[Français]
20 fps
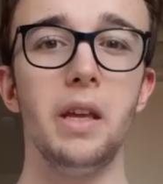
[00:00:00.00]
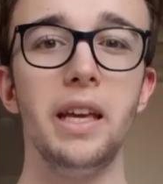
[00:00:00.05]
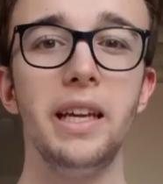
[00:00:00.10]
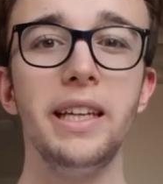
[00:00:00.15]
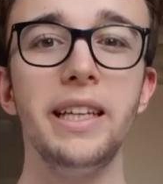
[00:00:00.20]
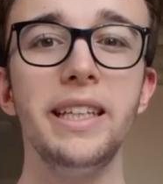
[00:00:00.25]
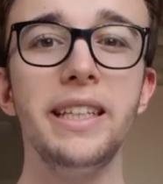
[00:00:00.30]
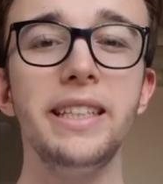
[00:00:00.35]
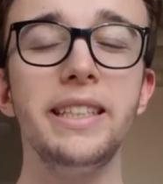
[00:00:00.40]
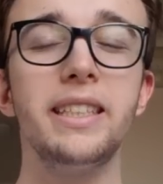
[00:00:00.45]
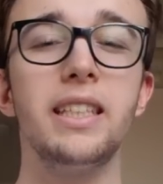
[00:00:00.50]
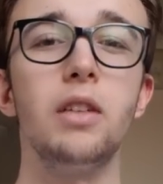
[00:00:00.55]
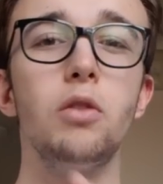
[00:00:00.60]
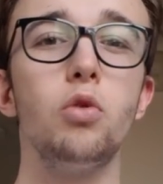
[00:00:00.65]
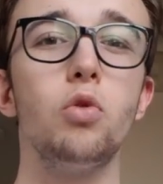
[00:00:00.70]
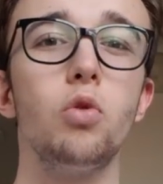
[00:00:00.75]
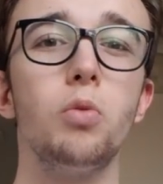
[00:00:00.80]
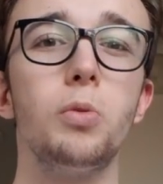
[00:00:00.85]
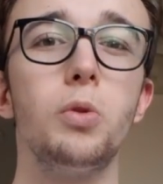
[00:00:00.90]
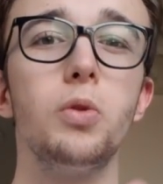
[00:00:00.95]
Hey,
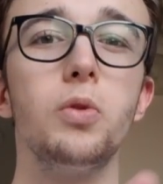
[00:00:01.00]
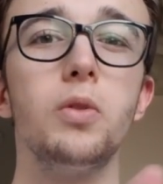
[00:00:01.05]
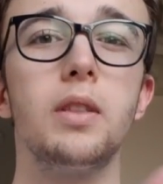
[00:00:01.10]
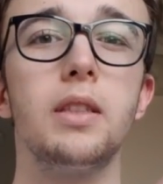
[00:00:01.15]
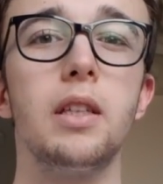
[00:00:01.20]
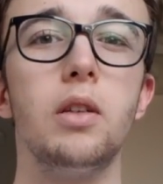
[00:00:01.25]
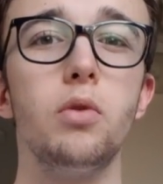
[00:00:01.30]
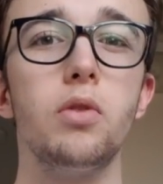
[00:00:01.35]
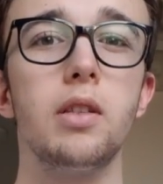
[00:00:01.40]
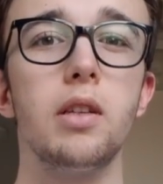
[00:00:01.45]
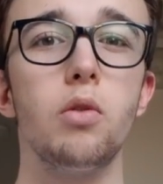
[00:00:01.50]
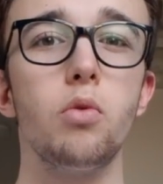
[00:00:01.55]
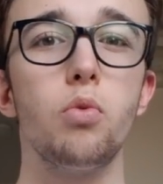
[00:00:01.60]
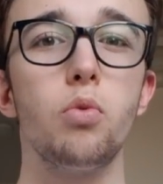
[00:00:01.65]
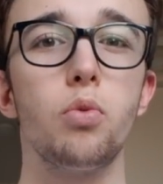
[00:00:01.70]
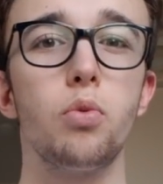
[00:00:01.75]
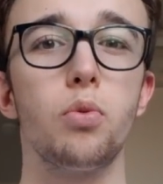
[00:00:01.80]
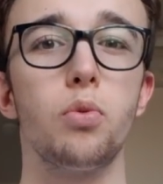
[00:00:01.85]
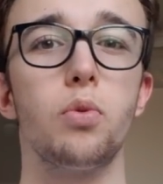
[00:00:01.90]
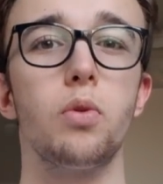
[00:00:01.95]
salut tout le monde, salut,
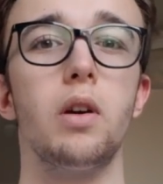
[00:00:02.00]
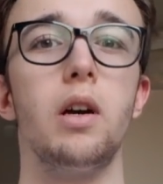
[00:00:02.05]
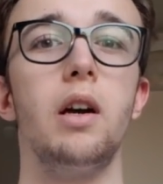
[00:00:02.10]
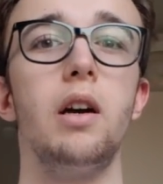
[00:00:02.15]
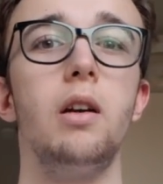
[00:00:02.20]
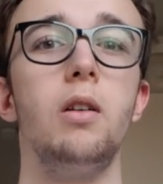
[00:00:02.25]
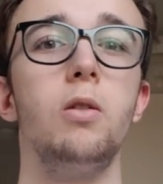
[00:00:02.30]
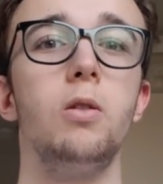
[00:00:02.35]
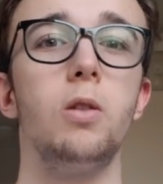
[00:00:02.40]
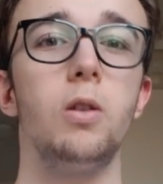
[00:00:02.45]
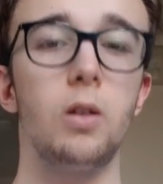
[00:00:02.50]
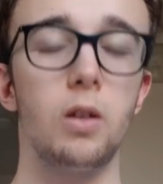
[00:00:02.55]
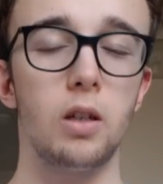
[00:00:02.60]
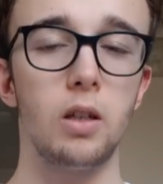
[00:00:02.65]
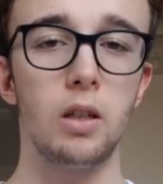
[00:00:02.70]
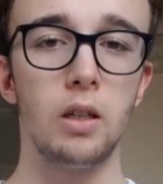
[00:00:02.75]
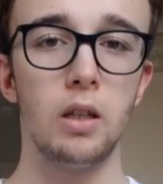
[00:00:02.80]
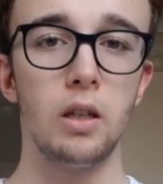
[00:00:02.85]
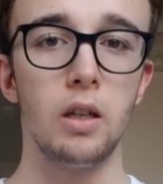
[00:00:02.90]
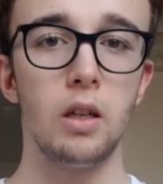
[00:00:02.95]
salut. Alors,
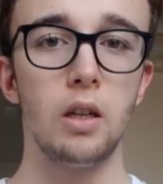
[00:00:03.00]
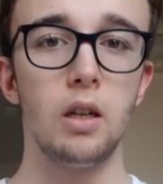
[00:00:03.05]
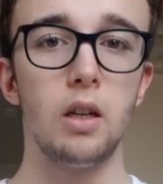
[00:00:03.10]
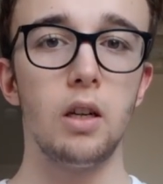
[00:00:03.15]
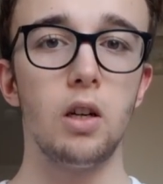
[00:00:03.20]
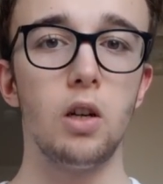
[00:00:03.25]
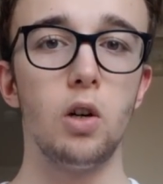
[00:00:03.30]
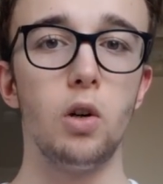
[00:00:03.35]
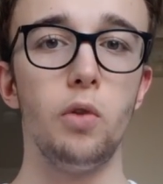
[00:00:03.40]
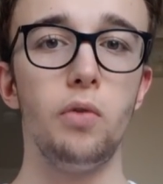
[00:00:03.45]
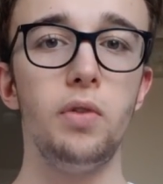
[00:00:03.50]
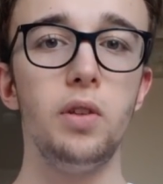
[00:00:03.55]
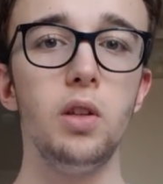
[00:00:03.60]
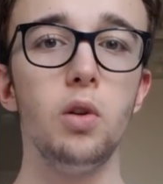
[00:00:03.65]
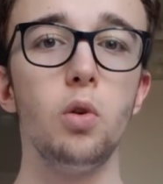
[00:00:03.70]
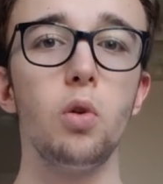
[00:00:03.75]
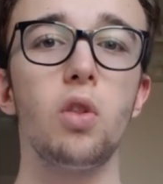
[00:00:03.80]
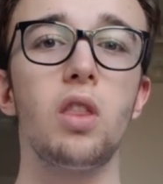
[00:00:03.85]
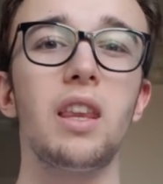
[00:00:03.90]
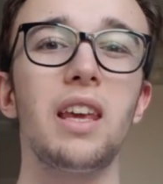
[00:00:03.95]
euh,
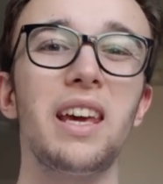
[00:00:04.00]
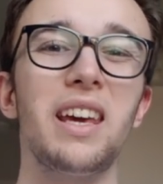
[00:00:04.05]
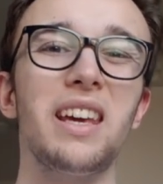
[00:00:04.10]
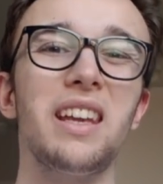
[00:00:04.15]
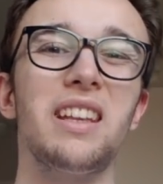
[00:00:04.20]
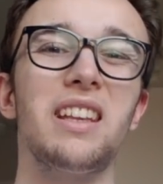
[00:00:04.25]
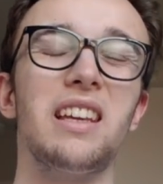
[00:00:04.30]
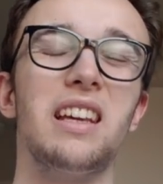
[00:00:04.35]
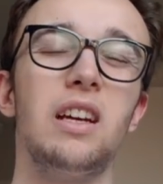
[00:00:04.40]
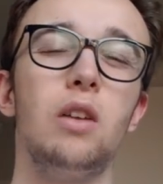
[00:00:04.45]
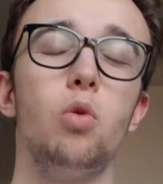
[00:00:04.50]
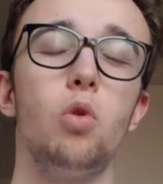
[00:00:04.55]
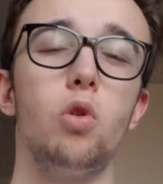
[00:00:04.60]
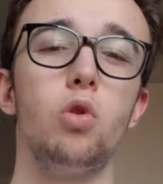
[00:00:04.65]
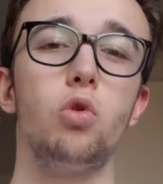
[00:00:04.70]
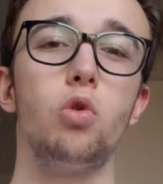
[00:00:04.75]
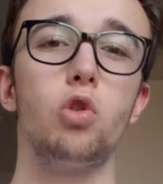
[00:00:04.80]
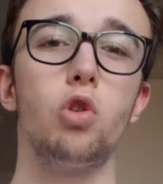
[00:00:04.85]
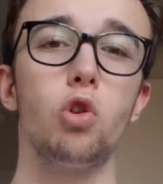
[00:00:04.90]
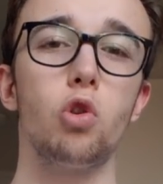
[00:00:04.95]
vidéo très très
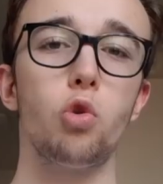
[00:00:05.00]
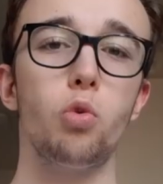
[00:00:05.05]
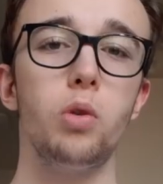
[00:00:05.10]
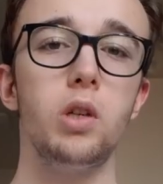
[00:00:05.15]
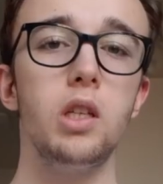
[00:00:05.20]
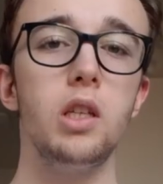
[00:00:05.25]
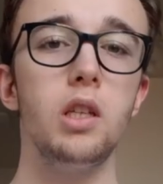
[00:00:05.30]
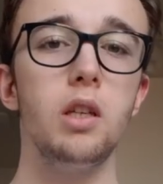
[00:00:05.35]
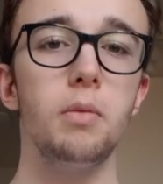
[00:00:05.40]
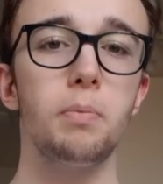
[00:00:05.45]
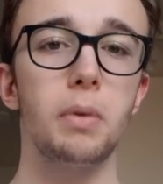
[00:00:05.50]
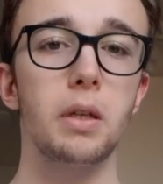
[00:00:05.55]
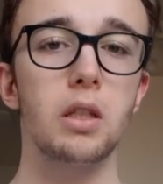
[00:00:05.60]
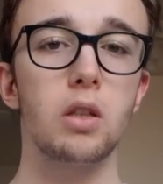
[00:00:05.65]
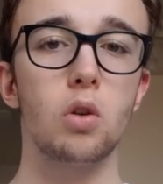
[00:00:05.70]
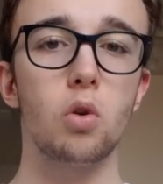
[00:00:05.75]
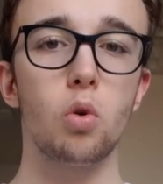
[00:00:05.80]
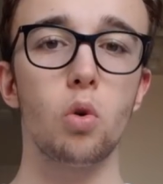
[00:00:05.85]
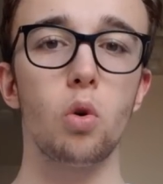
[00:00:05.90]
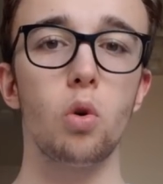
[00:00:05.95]
courte aujourd'hui
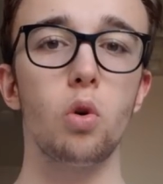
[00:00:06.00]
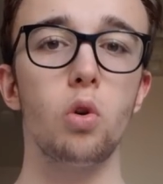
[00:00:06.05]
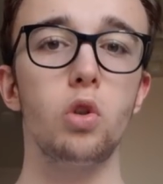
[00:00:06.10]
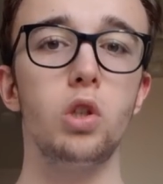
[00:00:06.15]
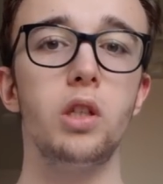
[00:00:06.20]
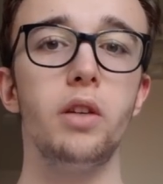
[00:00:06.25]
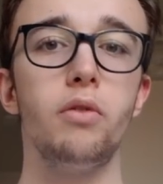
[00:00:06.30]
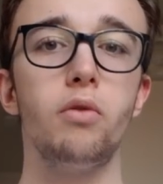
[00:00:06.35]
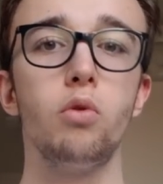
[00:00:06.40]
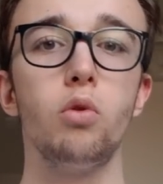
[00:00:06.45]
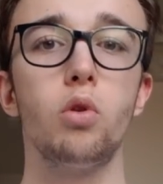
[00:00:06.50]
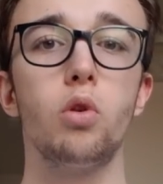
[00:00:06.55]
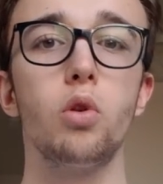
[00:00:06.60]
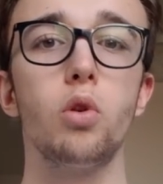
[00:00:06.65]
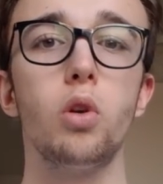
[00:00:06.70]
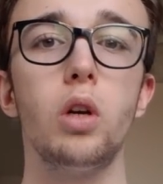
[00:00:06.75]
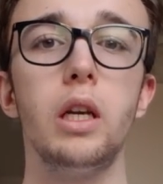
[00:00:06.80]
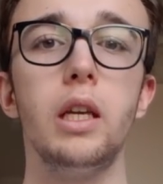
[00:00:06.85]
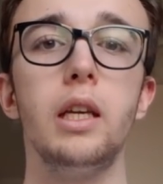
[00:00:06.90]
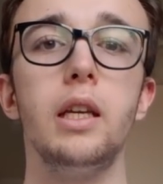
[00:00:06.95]
parce que j'ai vu que
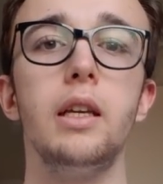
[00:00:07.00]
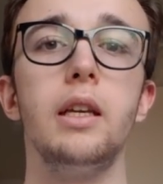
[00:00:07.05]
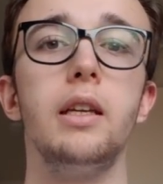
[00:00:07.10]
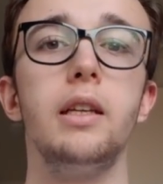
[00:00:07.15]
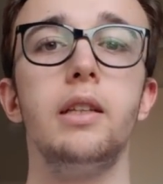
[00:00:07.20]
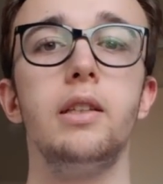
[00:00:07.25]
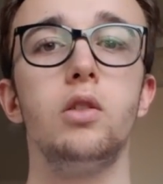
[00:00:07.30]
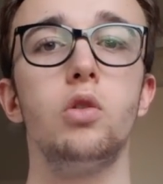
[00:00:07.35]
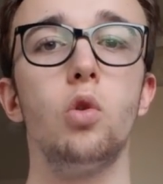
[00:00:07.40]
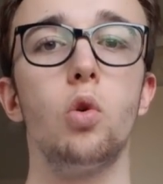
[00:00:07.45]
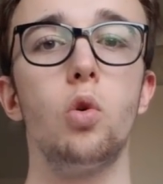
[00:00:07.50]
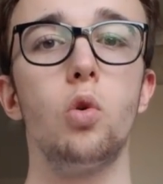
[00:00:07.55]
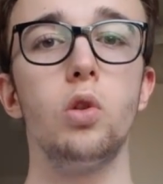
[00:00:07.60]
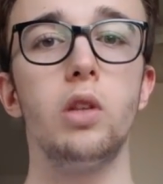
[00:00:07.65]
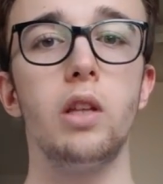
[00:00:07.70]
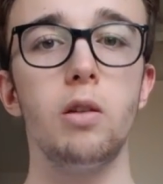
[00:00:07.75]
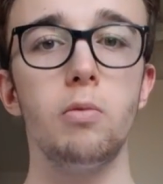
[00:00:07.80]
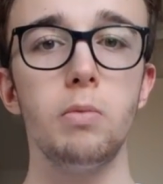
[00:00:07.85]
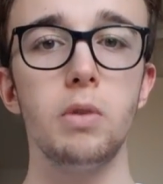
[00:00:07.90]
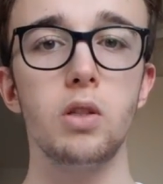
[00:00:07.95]
les euros
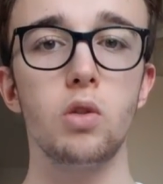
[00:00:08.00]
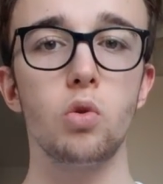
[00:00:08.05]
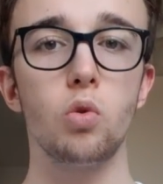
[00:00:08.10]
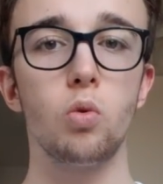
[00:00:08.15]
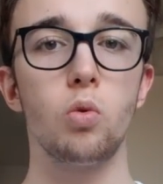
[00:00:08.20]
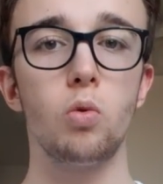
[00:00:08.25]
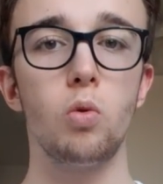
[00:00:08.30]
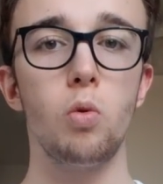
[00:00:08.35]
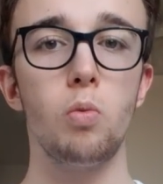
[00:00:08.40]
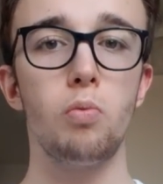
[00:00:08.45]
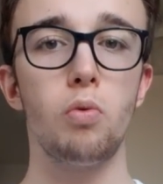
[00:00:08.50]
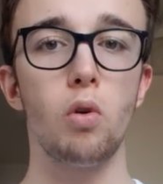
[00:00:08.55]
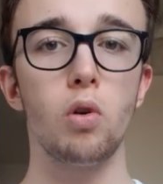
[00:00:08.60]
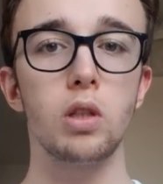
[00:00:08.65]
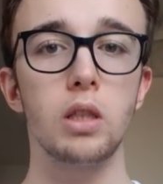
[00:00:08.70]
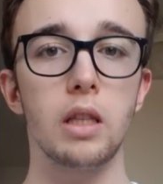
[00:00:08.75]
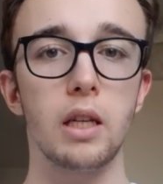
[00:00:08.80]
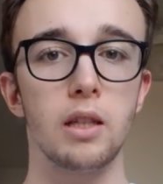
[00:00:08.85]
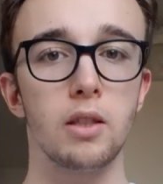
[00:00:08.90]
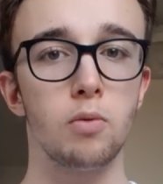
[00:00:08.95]
d'admission pour
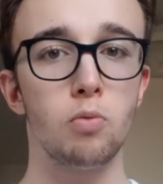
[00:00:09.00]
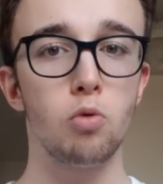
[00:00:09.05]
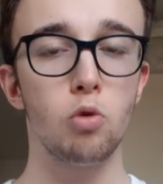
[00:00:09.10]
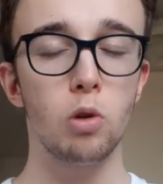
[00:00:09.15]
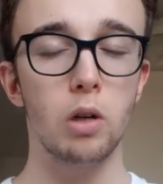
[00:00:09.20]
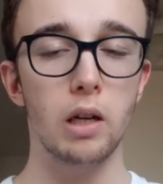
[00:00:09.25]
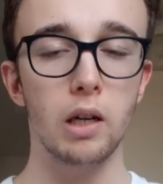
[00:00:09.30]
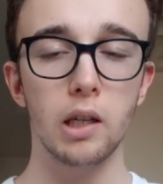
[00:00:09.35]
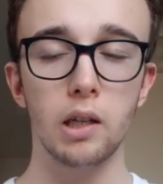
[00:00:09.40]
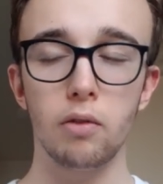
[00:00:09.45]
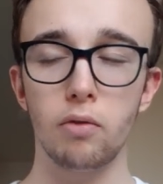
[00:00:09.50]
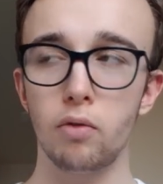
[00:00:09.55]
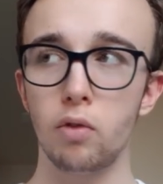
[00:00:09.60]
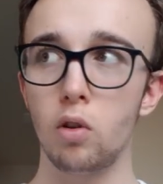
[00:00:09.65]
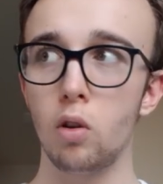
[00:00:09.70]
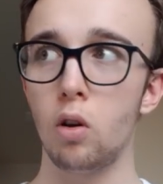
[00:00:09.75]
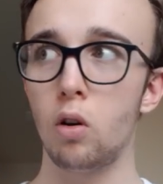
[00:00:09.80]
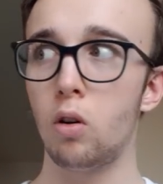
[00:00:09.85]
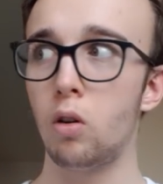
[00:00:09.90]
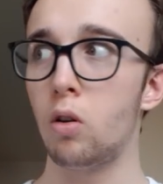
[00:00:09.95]
Strasbourg arrivent
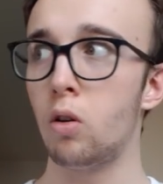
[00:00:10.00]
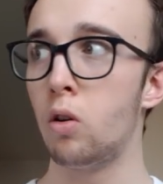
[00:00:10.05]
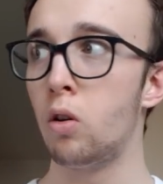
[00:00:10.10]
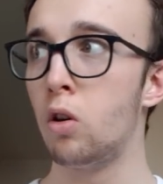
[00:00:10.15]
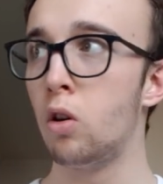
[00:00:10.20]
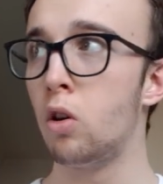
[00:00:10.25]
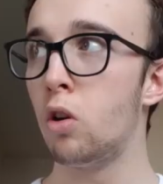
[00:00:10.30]
dans